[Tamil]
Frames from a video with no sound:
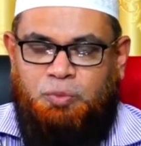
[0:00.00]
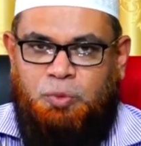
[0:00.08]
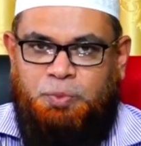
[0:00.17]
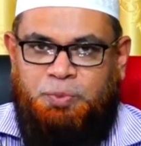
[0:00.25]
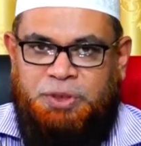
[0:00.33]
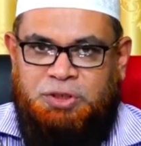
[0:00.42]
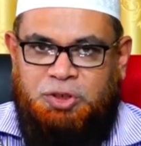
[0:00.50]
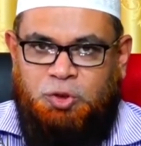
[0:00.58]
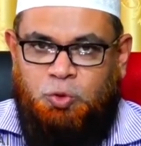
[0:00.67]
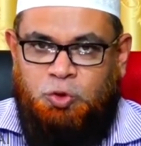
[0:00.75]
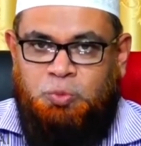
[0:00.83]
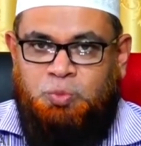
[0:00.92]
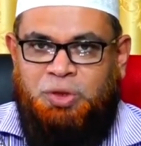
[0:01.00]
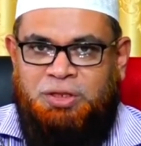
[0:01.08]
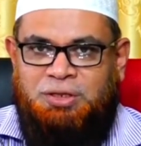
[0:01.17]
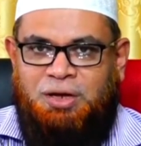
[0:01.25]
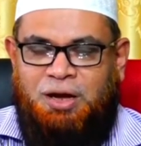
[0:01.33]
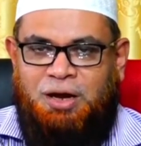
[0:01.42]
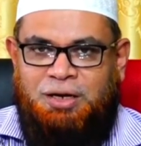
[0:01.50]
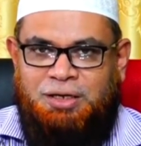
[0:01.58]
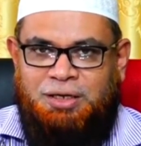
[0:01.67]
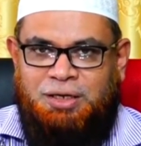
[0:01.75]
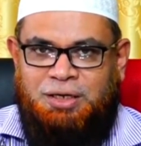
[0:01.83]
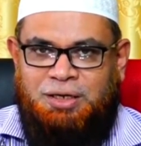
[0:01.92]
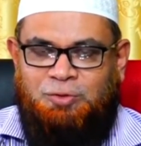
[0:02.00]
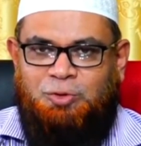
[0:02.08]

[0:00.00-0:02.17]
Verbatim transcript: முப்பத்தி ஒன்பது ஆடுகள்